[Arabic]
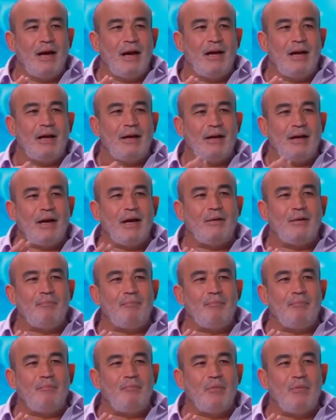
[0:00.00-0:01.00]
على
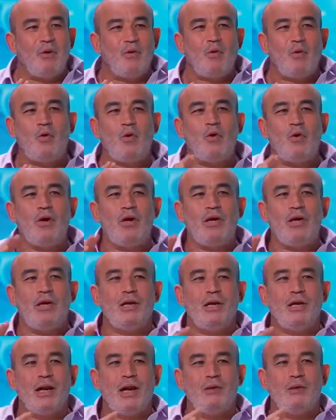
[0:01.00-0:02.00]
الرغم من
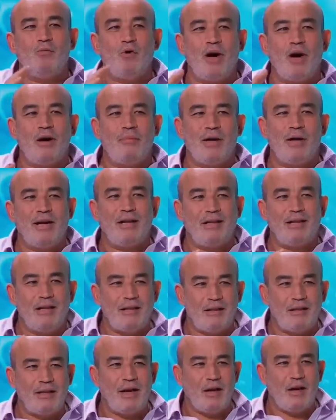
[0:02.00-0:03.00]
كل المؤامرات
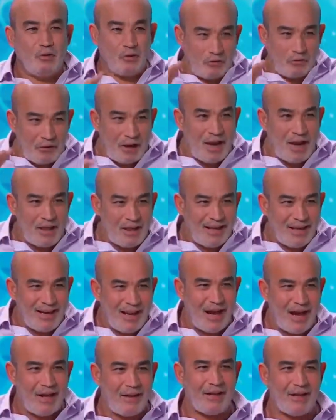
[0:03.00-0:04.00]
التي تحدث في هذه
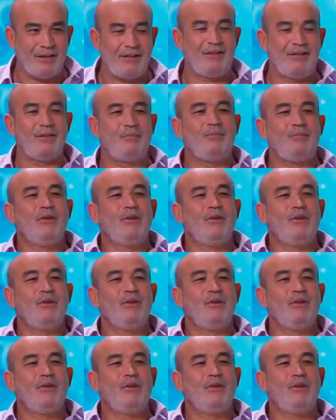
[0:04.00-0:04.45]
اللحظات